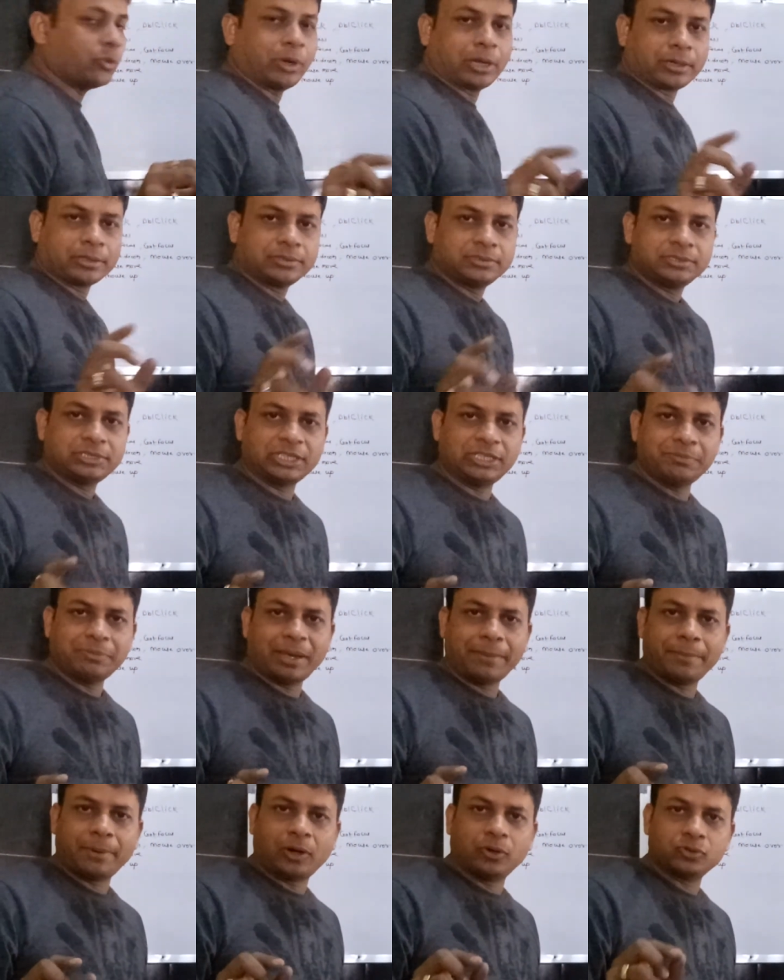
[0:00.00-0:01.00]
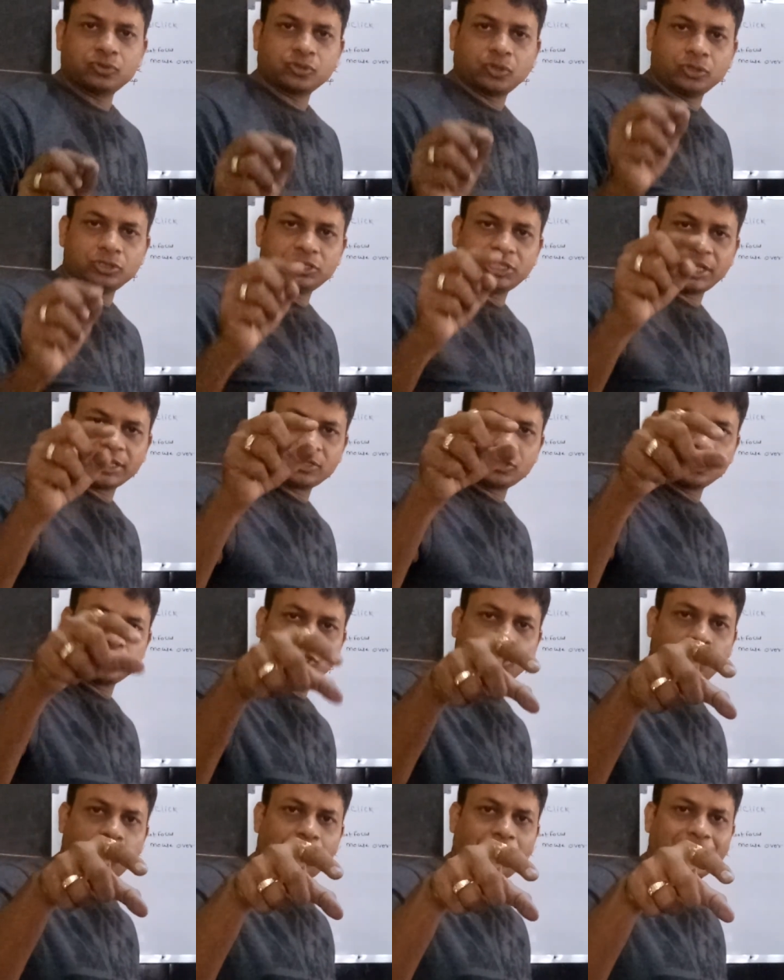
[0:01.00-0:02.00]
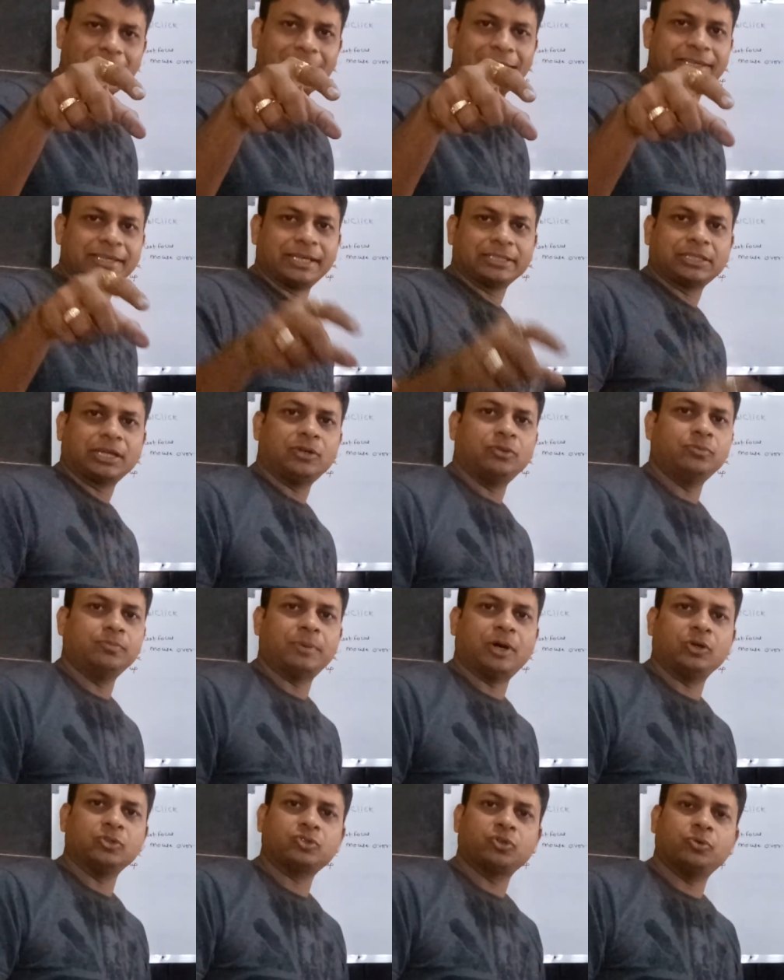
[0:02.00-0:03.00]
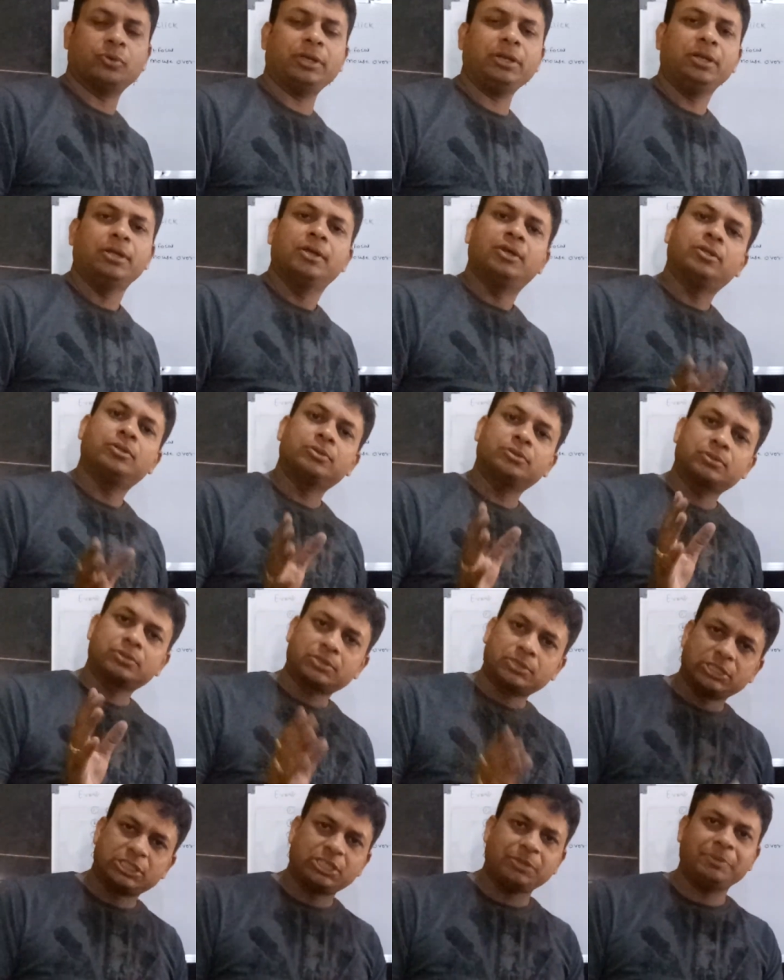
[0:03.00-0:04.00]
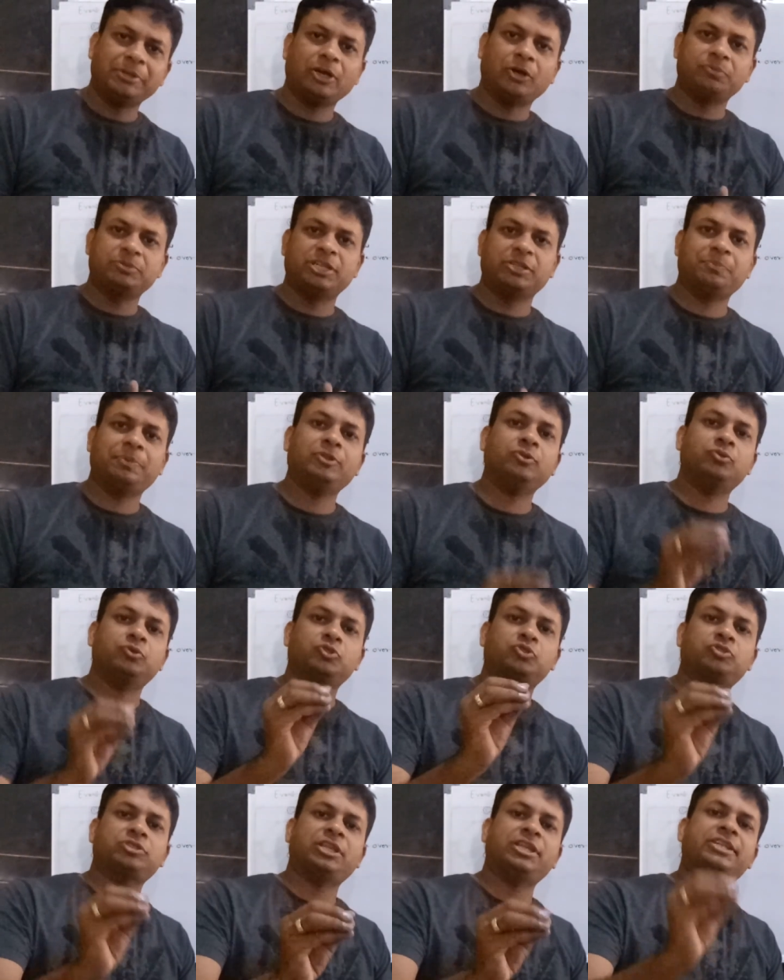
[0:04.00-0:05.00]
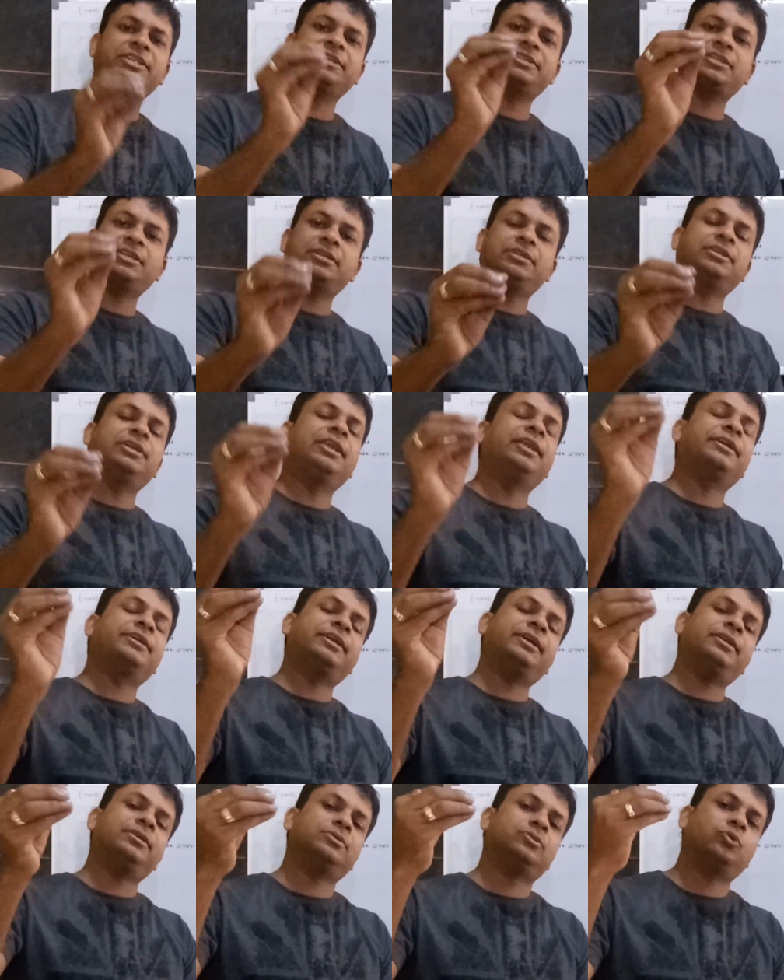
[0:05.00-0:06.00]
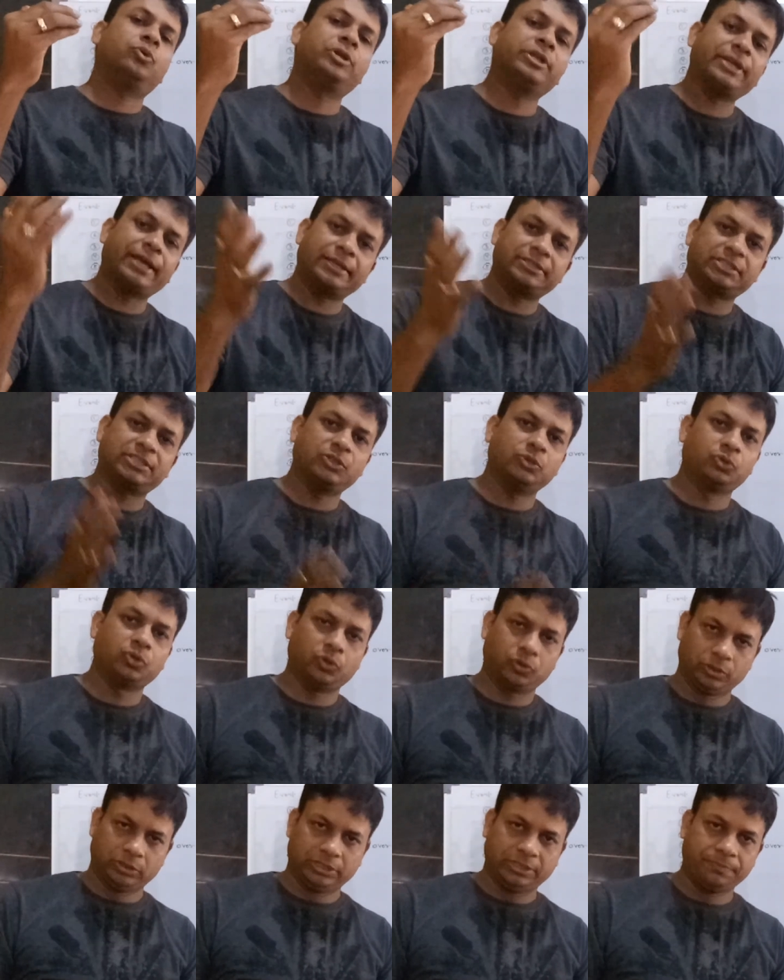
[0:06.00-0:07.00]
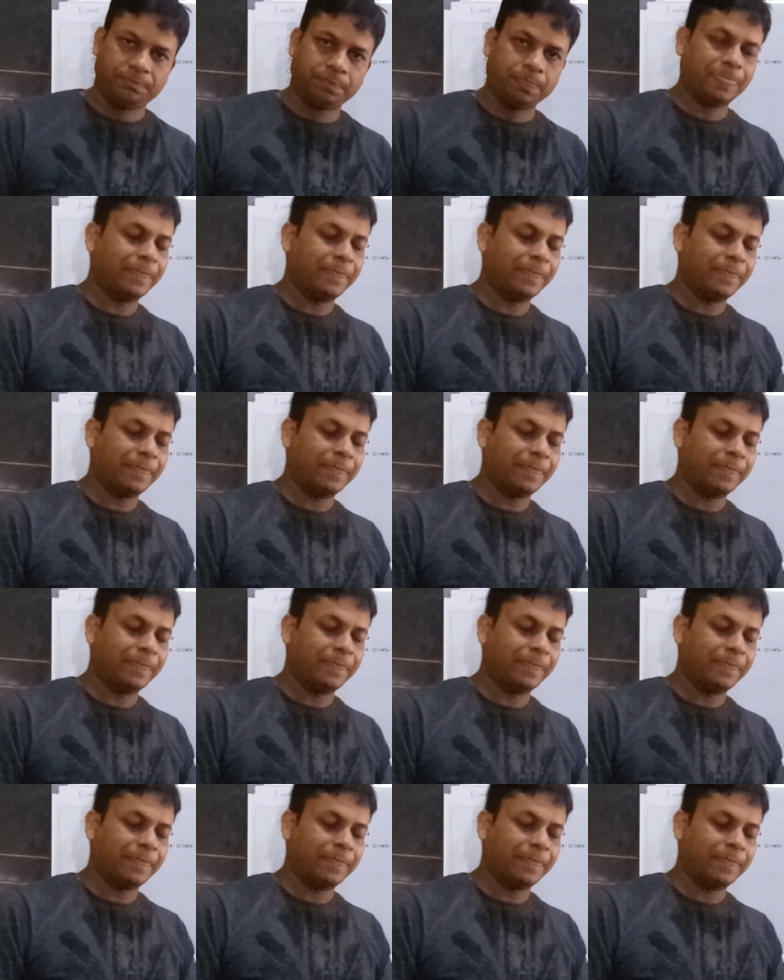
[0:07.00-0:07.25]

ओवर यदि मैं माउस को जस्ट उसके ऊपर ले जाता हूँ माउस ओवर किसी भी ऑब्जेक्ट पे तो उससे रिलेटेड कोडिंग एग्जीक्यूट होगी